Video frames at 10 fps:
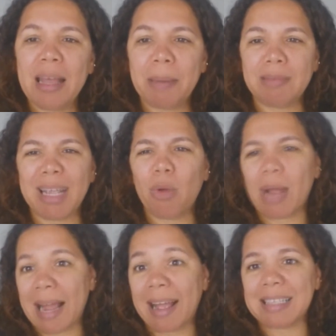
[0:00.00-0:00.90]
para não ter que
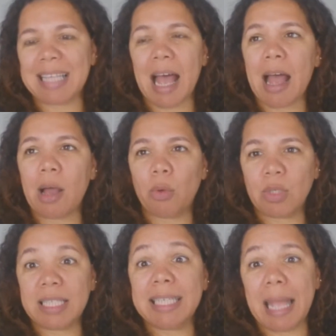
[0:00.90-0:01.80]
colocar casaco,
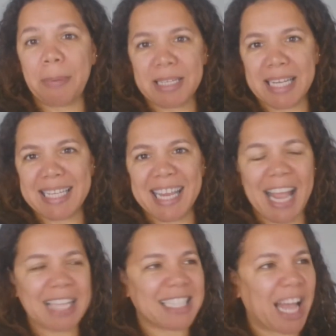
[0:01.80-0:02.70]
se der para sair sem
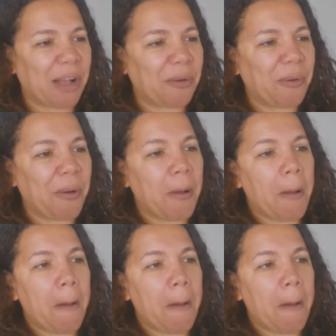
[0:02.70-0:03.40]
casaco.